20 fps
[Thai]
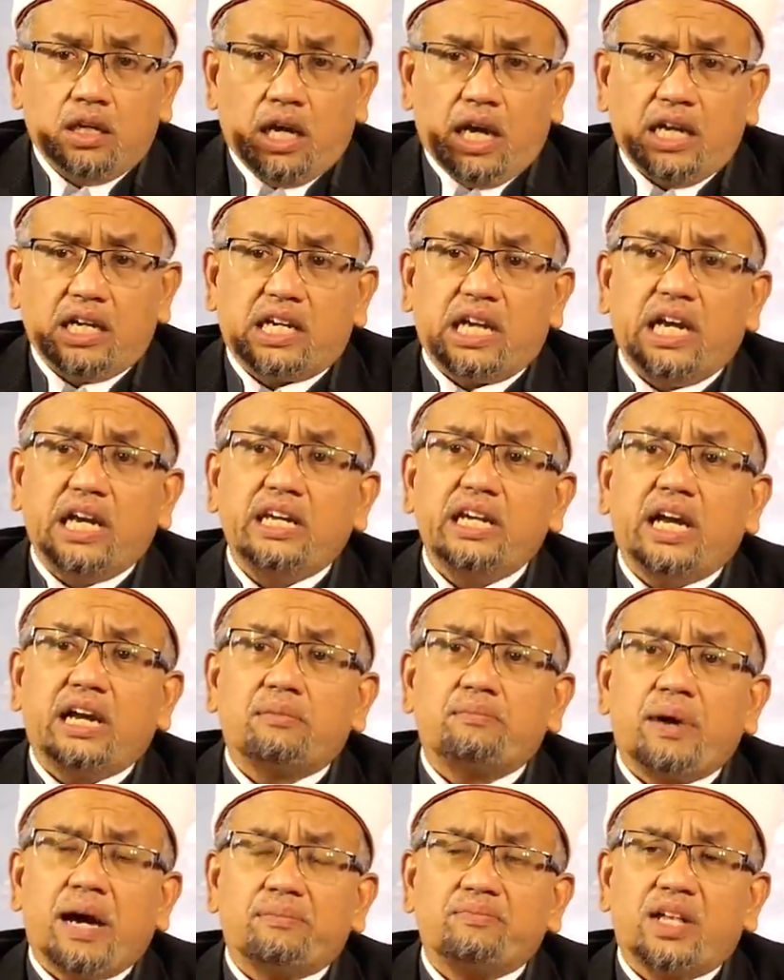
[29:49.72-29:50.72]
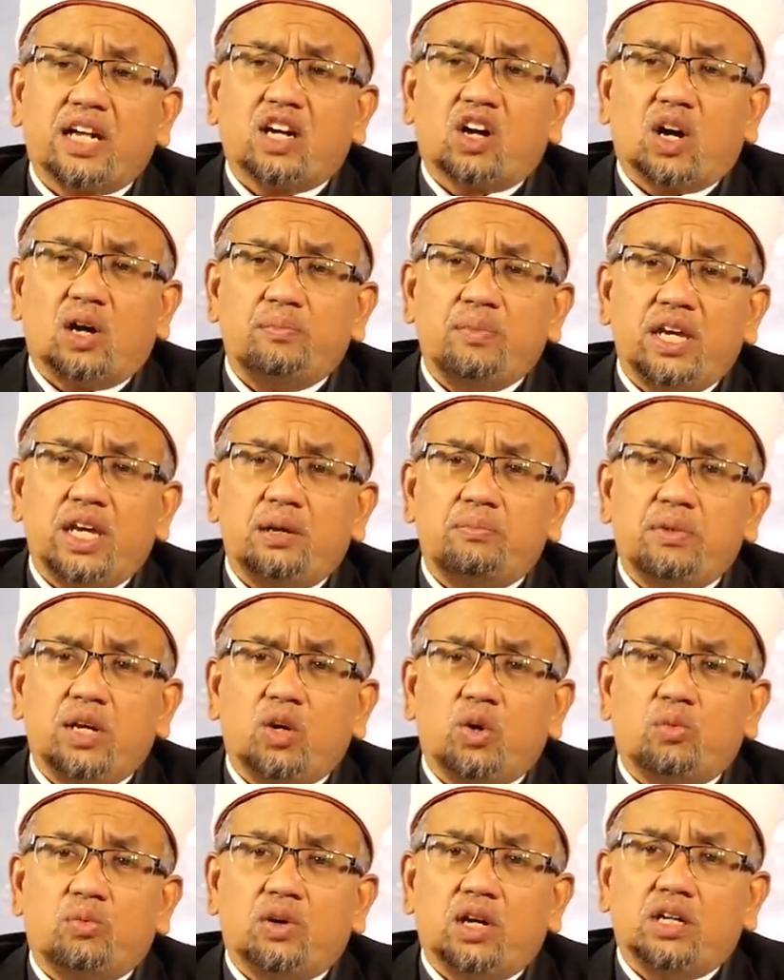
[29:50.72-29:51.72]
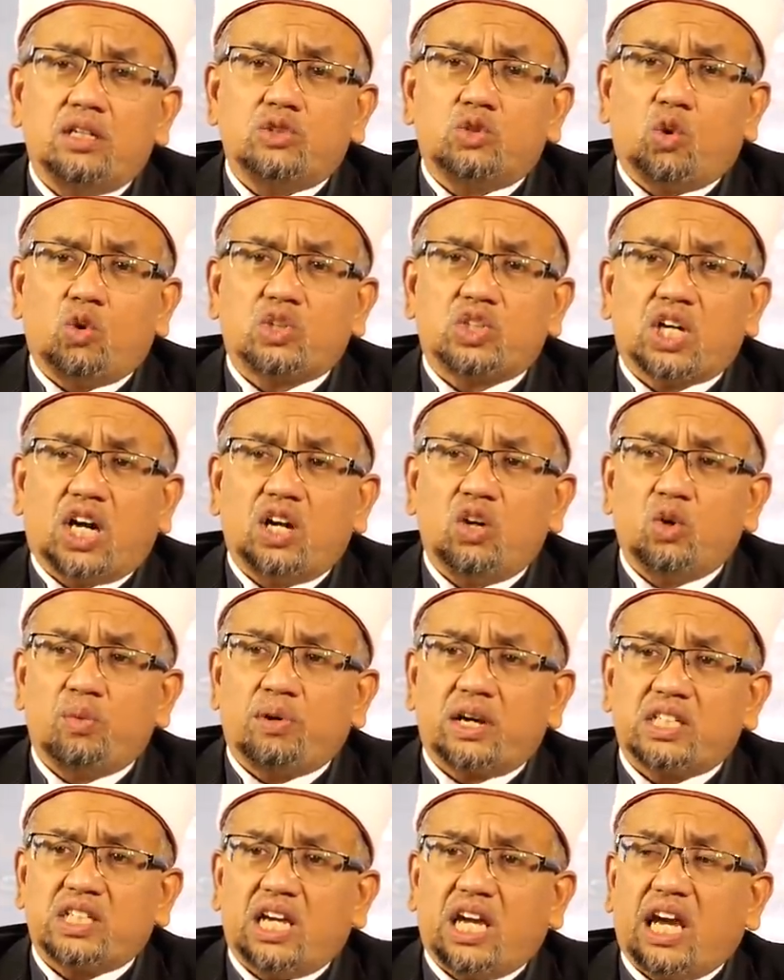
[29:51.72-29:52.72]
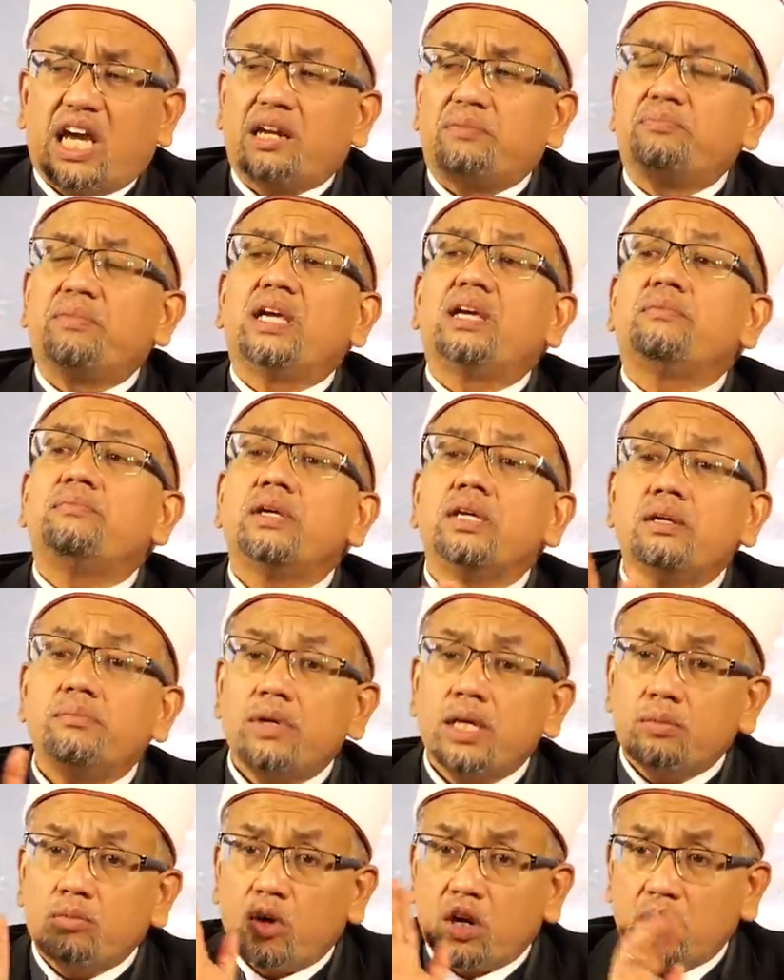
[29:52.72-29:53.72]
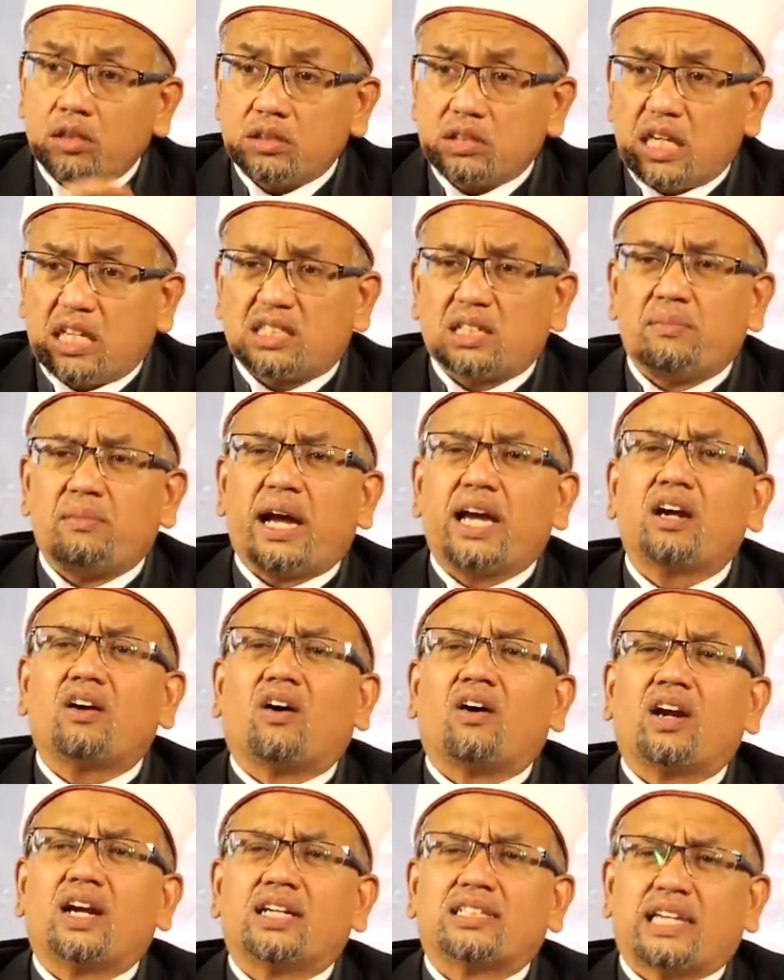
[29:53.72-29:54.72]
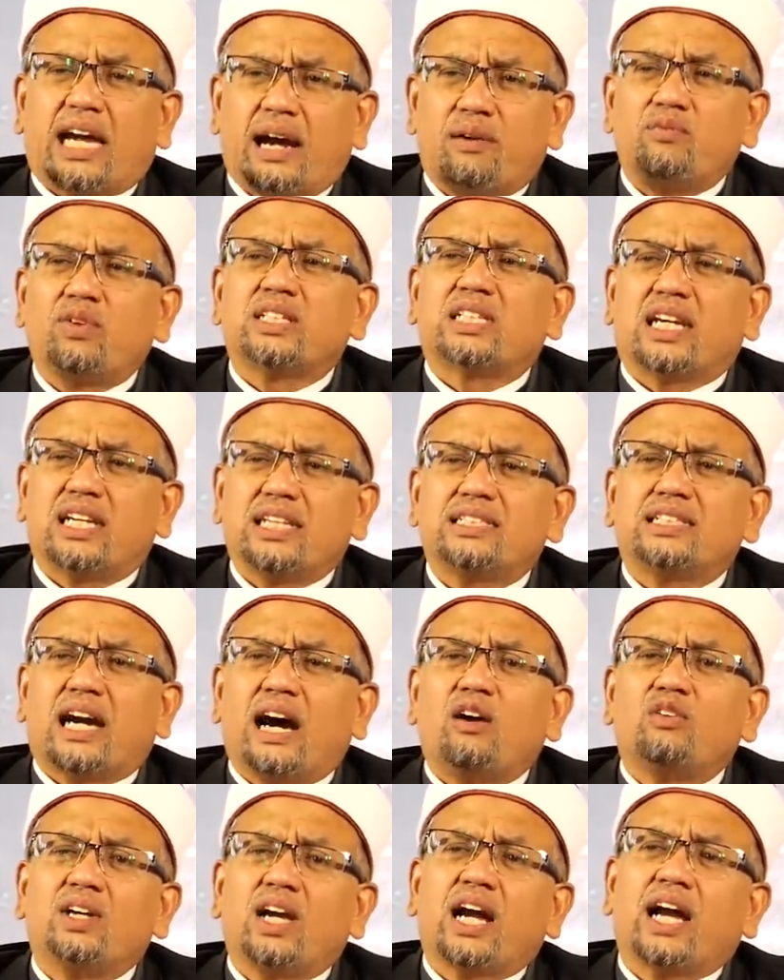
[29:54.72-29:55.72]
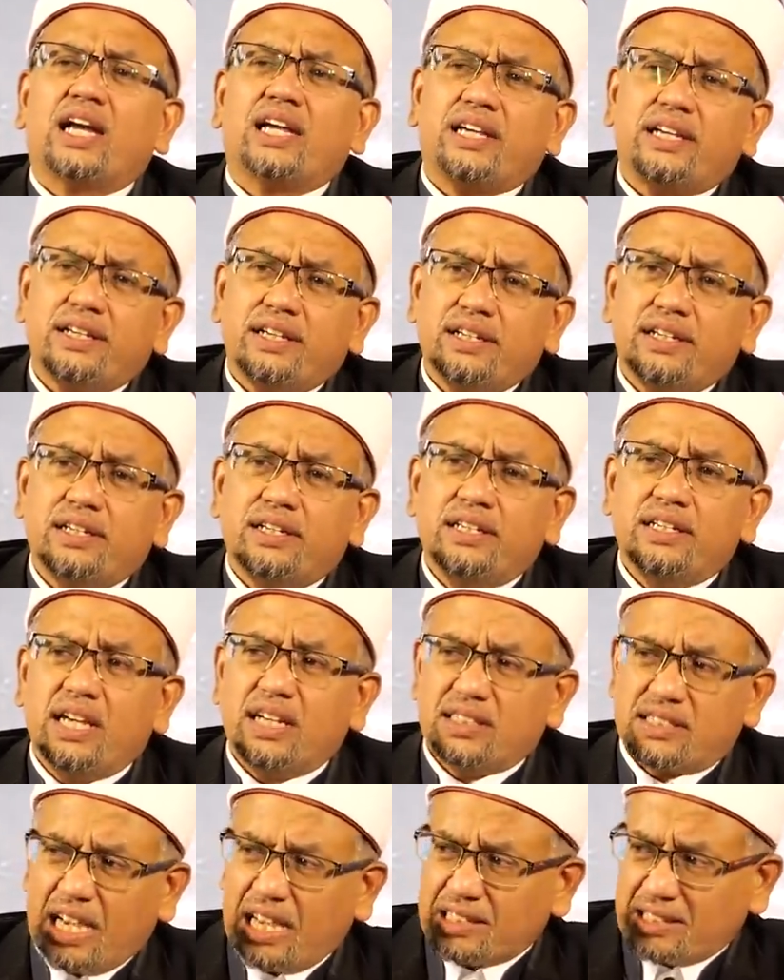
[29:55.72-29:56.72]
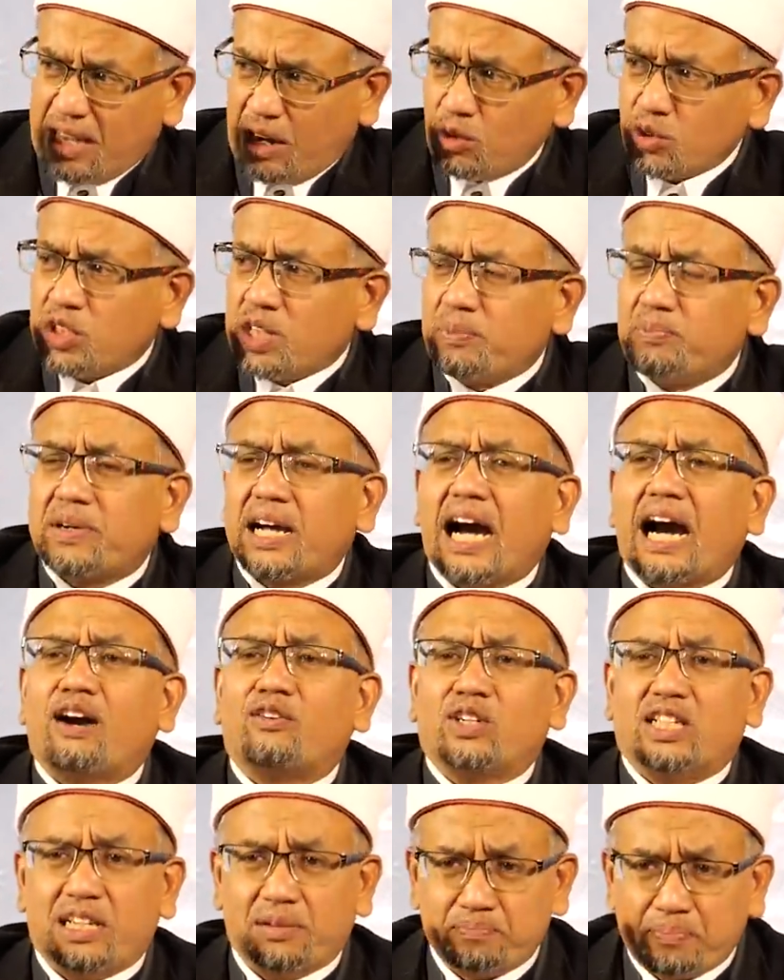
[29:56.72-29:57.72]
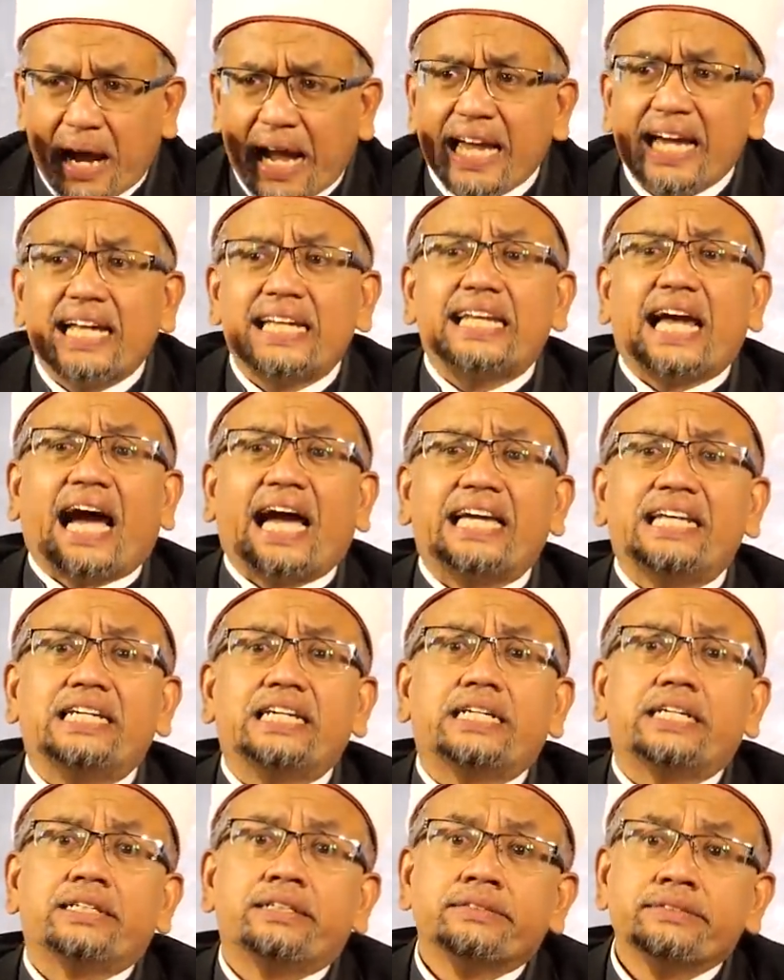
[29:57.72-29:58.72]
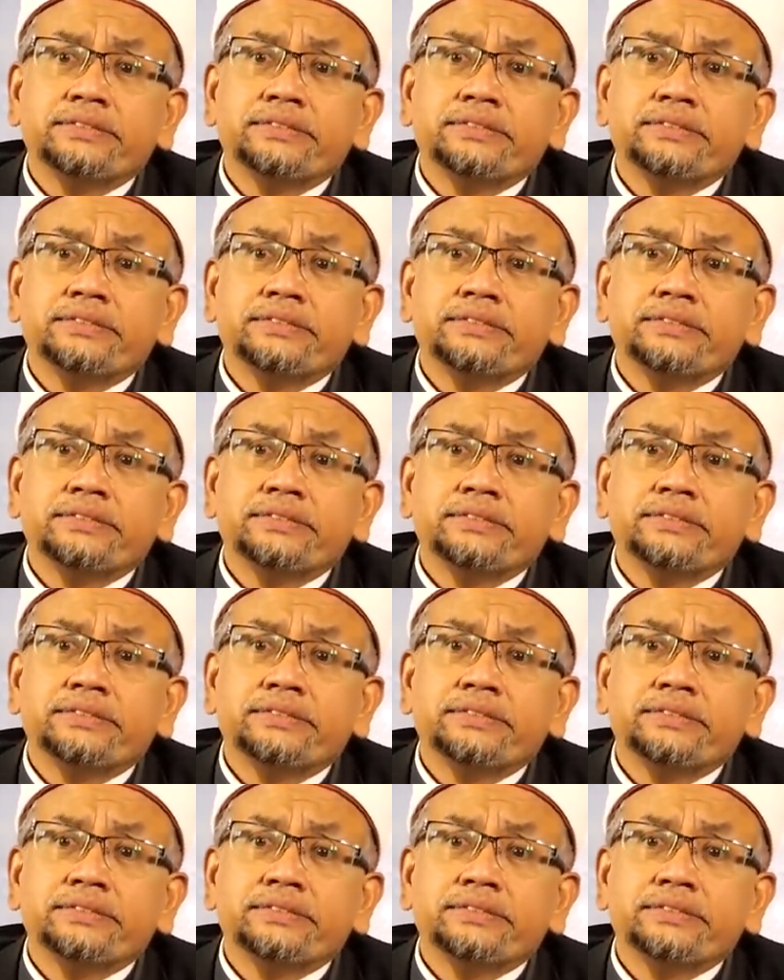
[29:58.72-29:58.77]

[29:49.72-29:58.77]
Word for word: ไอ้คลินิกแบบนั้นก็มี ฉุกเฉินอุบัติเหตุมีหมดแต่สมัยก่อนนะถามว่าจะเจ้ายังไงยิ่งถ้าแถว19นี่ไปกันใหญ่เลย